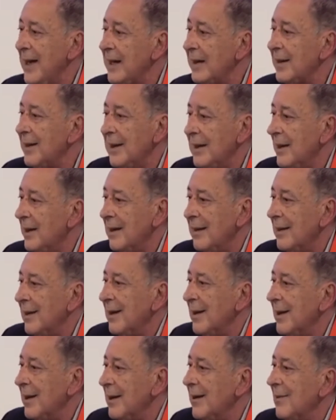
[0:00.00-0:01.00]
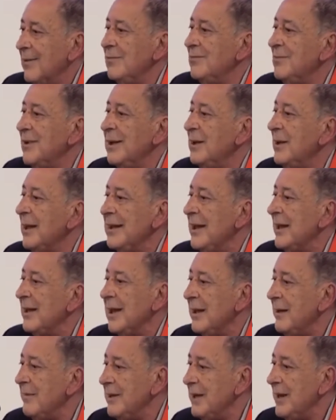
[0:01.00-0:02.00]
eh, un
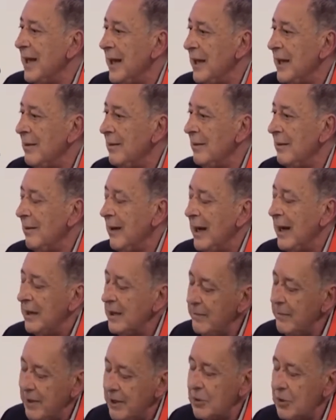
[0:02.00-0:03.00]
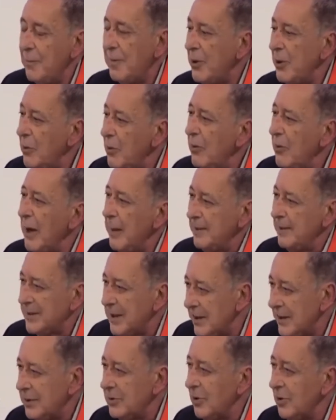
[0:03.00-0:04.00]
determinado alimento, pero a pesar de todo,
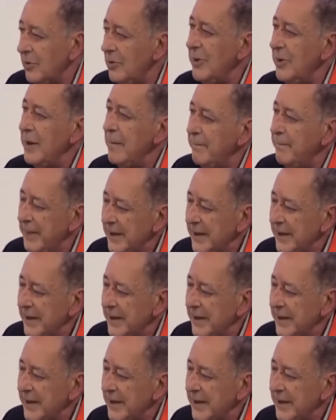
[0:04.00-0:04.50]
en Pesach